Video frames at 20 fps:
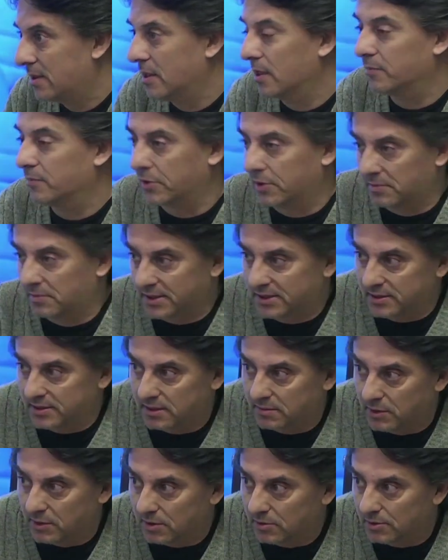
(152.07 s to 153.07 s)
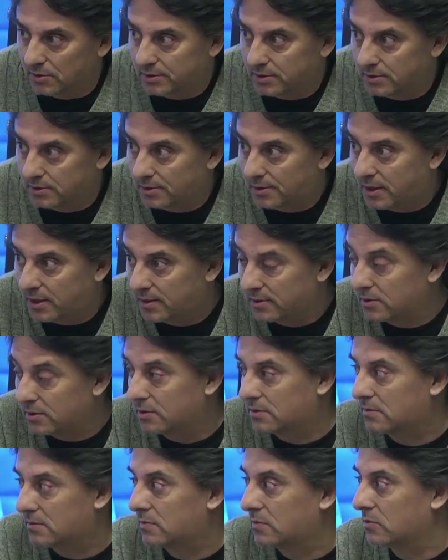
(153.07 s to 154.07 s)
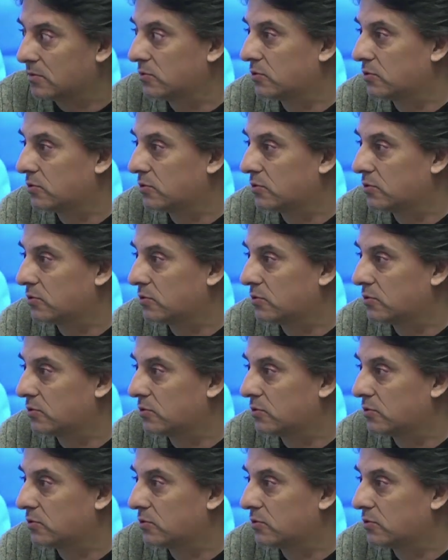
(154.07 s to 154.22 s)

El programa se llama El Cordito Radio,